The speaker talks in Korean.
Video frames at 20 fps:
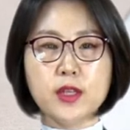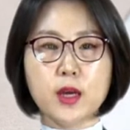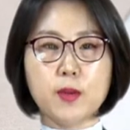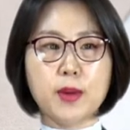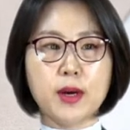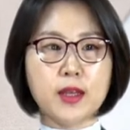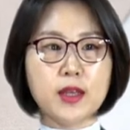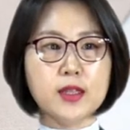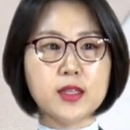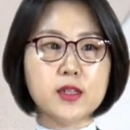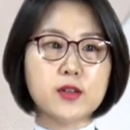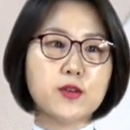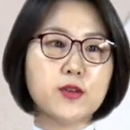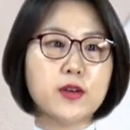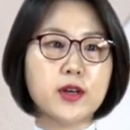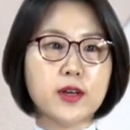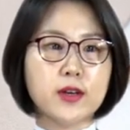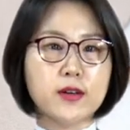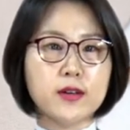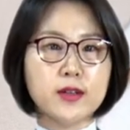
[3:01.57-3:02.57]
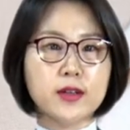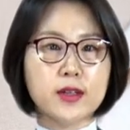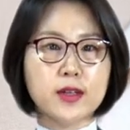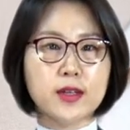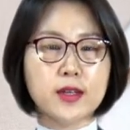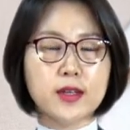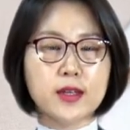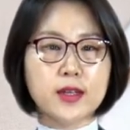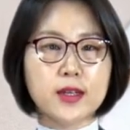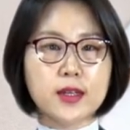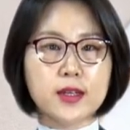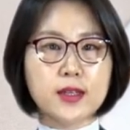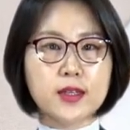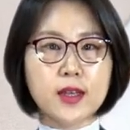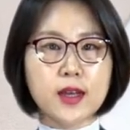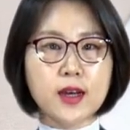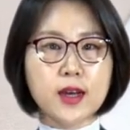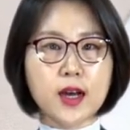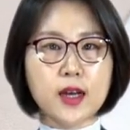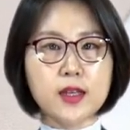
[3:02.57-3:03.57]
다 받았을 거예요.
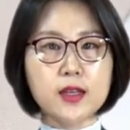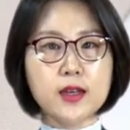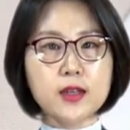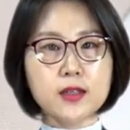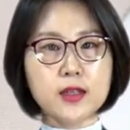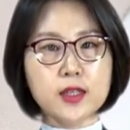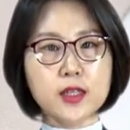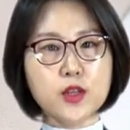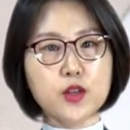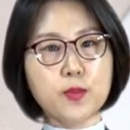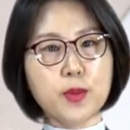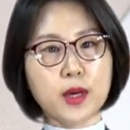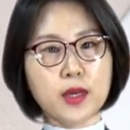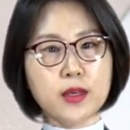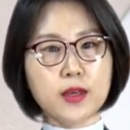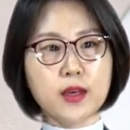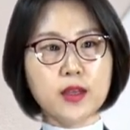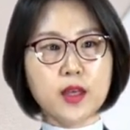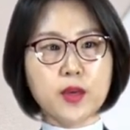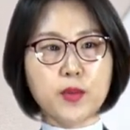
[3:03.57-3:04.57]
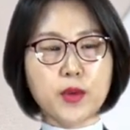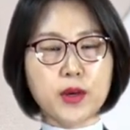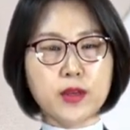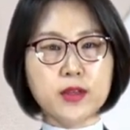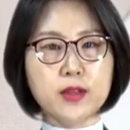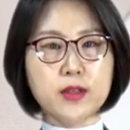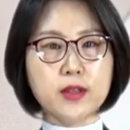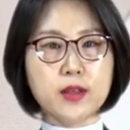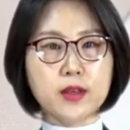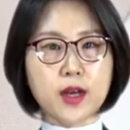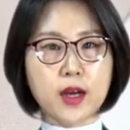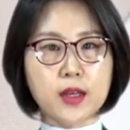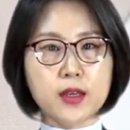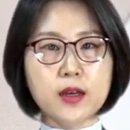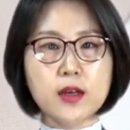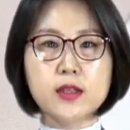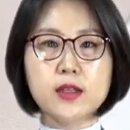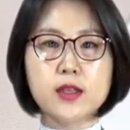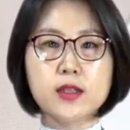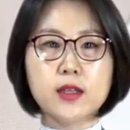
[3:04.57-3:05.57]
근데 간이가세자로 바뀌게 되면은
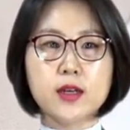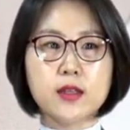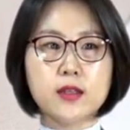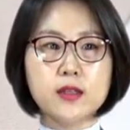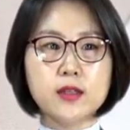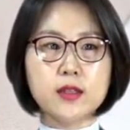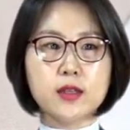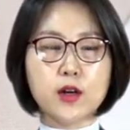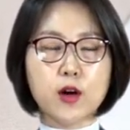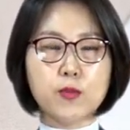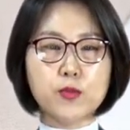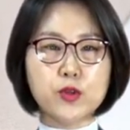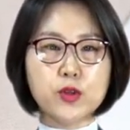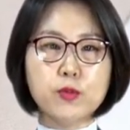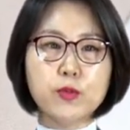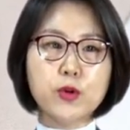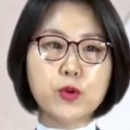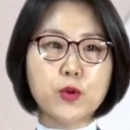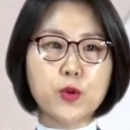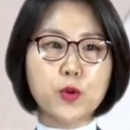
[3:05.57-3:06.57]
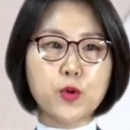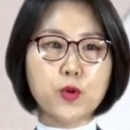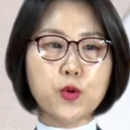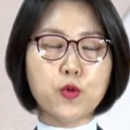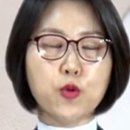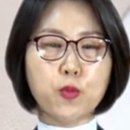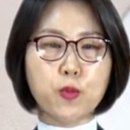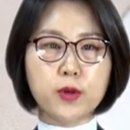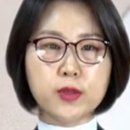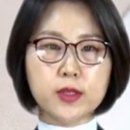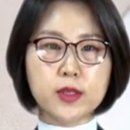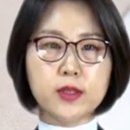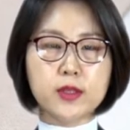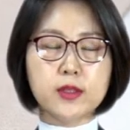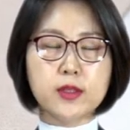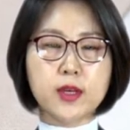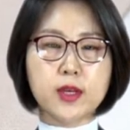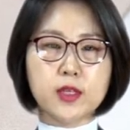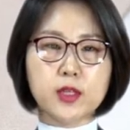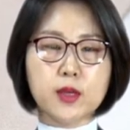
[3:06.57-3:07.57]
간이가세자는 업종별로
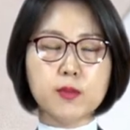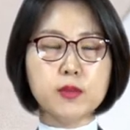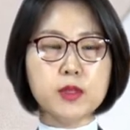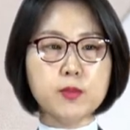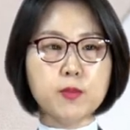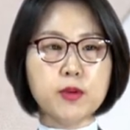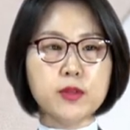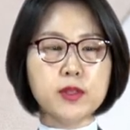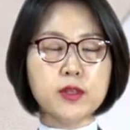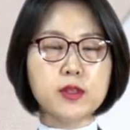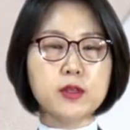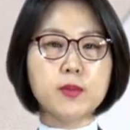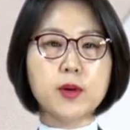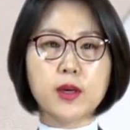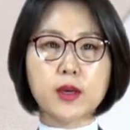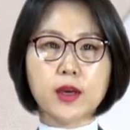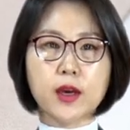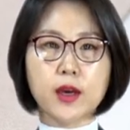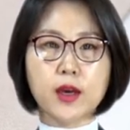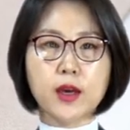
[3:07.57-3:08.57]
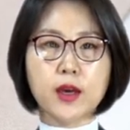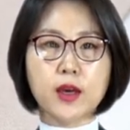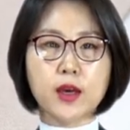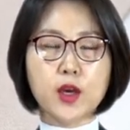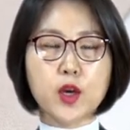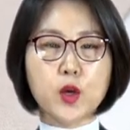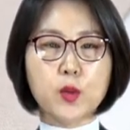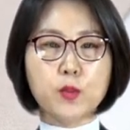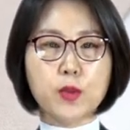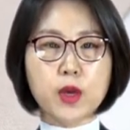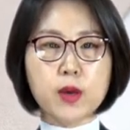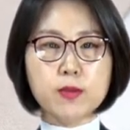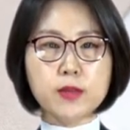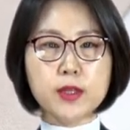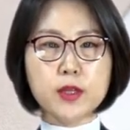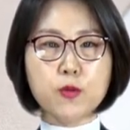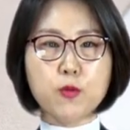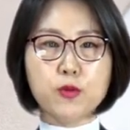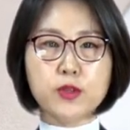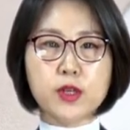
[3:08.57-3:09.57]
5%에서 30%밖에
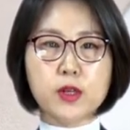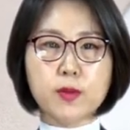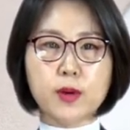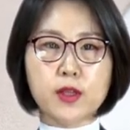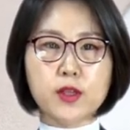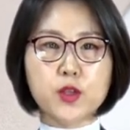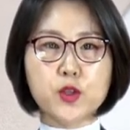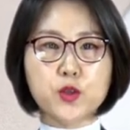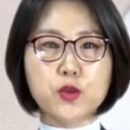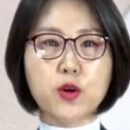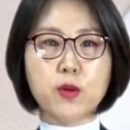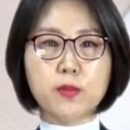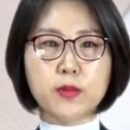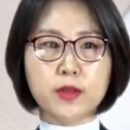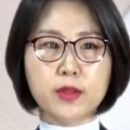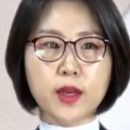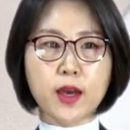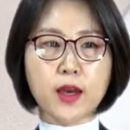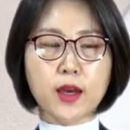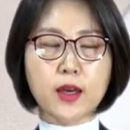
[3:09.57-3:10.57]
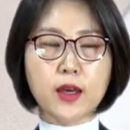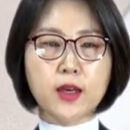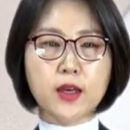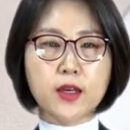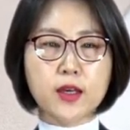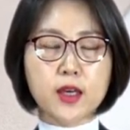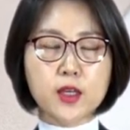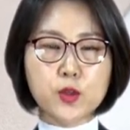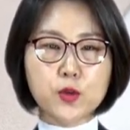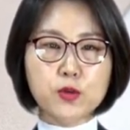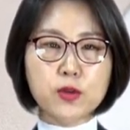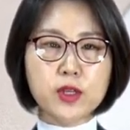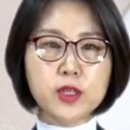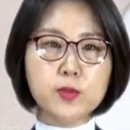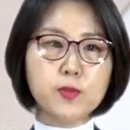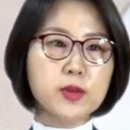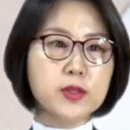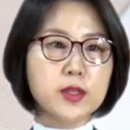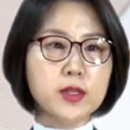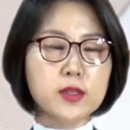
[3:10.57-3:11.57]
매입세 공제를 받을 수가 없는데 기존의
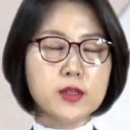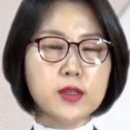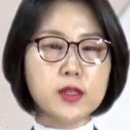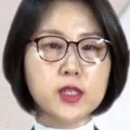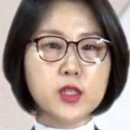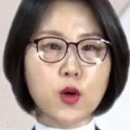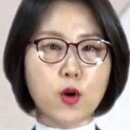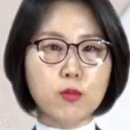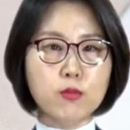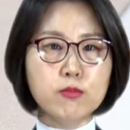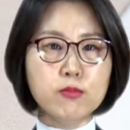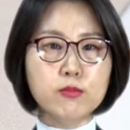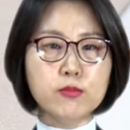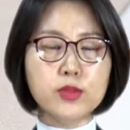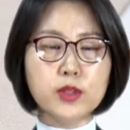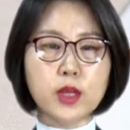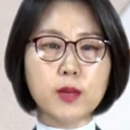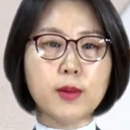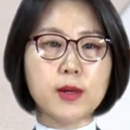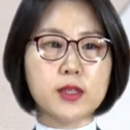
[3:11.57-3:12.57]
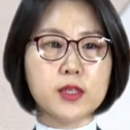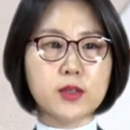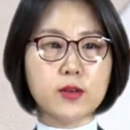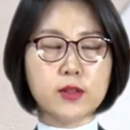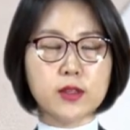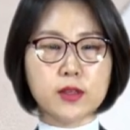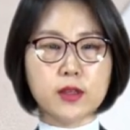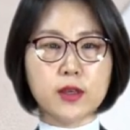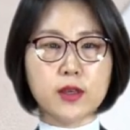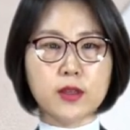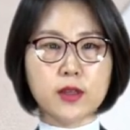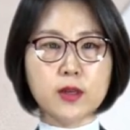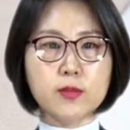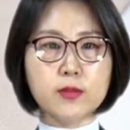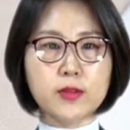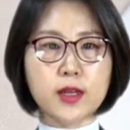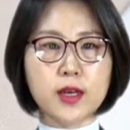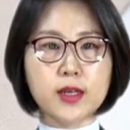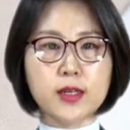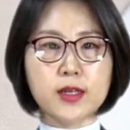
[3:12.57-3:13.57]
10%를 전부 다 받으셨기
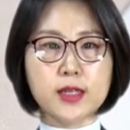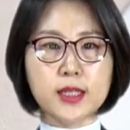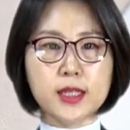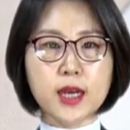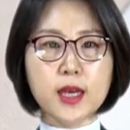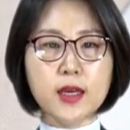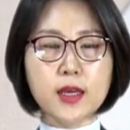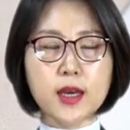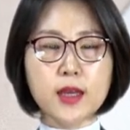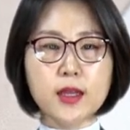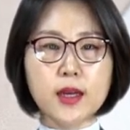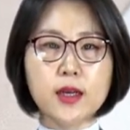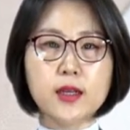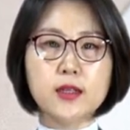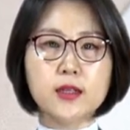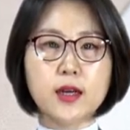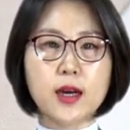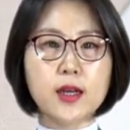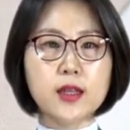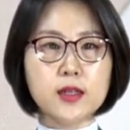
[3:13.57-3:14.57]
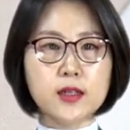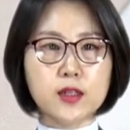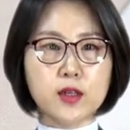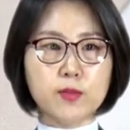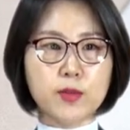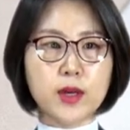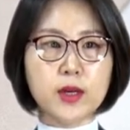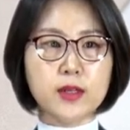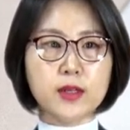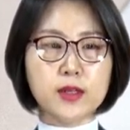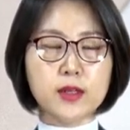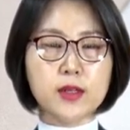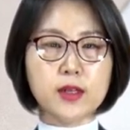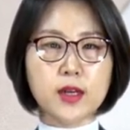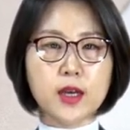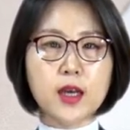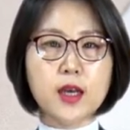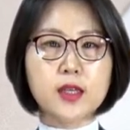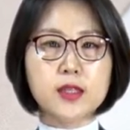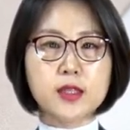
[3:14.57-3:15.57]
때문에 그 차액에 해당하는
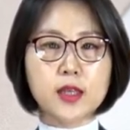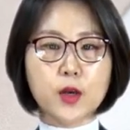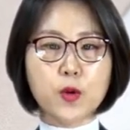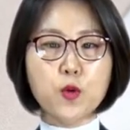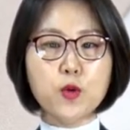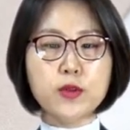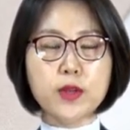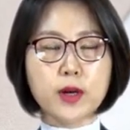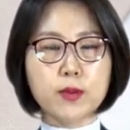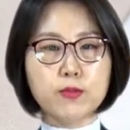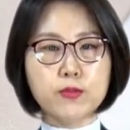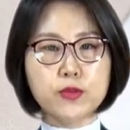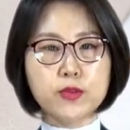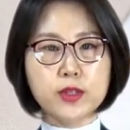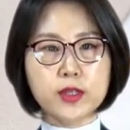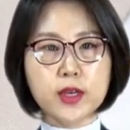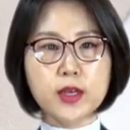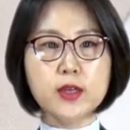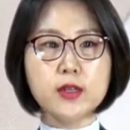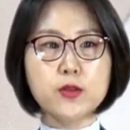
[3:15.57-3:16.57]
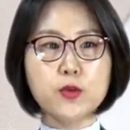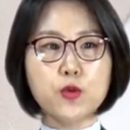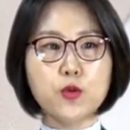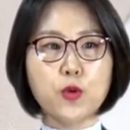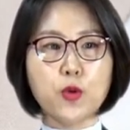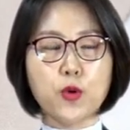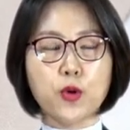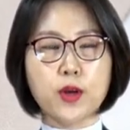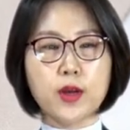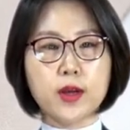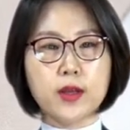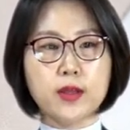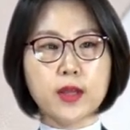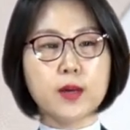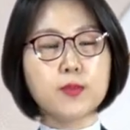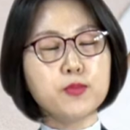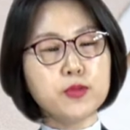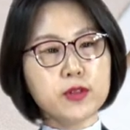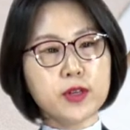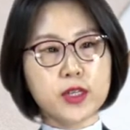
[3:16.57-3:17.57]
금액을 재고 납부 세액으로
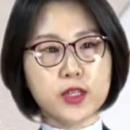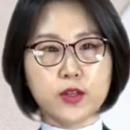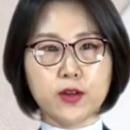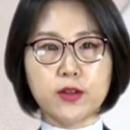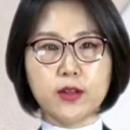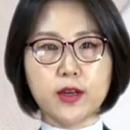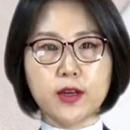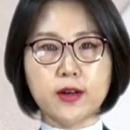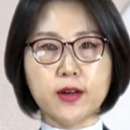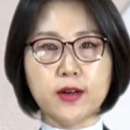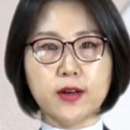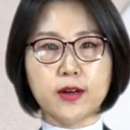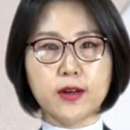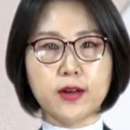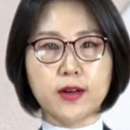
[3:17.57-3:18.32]
납부를 하셔야 돼요.